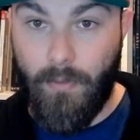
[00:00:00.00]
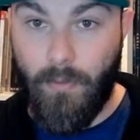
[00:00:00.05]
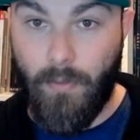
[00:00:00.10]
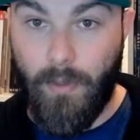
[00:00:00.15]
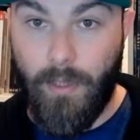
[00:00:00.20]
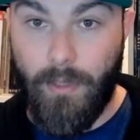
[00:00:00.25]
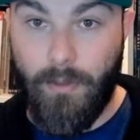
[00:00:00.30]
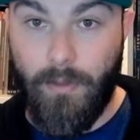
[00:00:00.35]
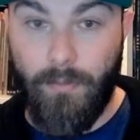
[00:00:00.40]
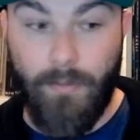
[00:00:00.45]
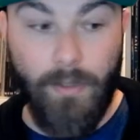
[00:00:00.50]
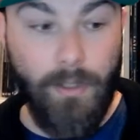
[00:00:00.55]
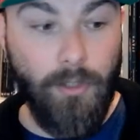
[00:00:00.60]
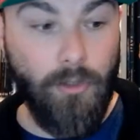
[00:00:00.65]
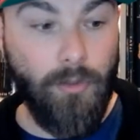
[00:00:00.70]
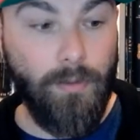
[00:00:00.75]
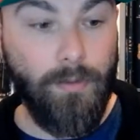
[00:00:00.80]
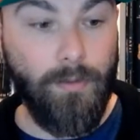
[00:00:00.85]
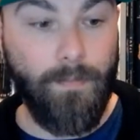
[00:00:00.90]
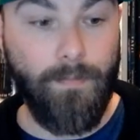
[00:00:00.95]
donc des
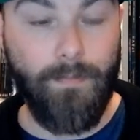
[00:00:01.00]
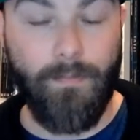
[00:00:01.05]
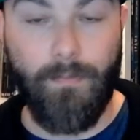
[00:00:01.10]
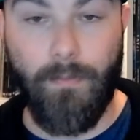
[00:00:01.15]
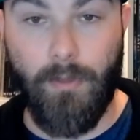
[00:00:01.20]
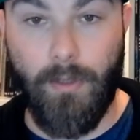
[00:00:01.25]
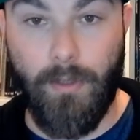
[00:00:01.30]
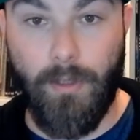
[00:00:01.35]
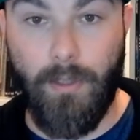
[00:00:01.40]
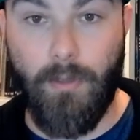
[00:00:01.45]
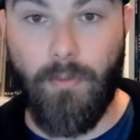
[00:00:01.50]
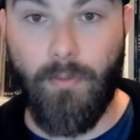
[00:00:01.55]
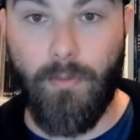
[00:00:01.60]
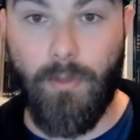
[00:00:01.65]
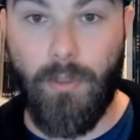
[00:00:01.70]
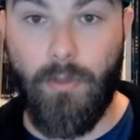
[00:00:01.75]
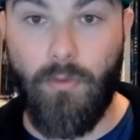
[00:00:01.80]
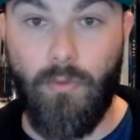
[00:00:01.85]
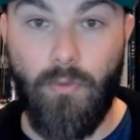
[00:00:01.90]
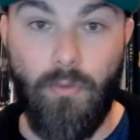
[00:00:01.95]
légendes, qui
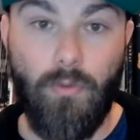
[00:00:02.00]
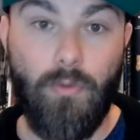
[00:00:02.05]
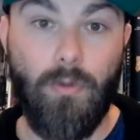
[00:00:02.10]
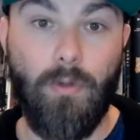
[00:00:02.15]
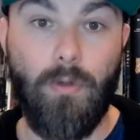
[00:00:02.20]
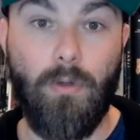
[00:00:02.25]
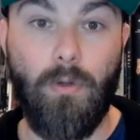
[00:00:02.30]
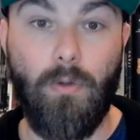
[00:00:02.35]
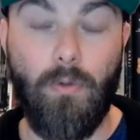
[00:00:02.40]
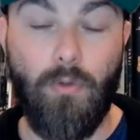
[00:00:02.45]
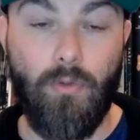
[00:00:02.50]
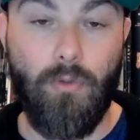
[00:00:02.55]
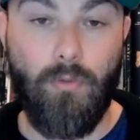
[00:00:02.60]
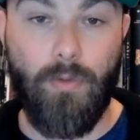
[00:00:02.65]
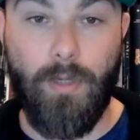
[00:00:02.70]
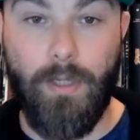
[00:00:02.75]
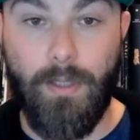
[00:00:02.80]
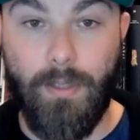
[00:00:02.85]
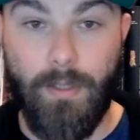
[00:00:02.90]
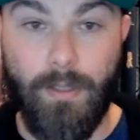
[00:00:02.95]
continue euh, aux
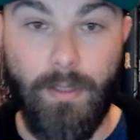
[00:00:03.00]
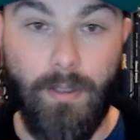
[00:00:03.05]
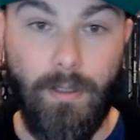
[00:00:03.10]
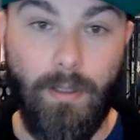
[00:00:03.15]
US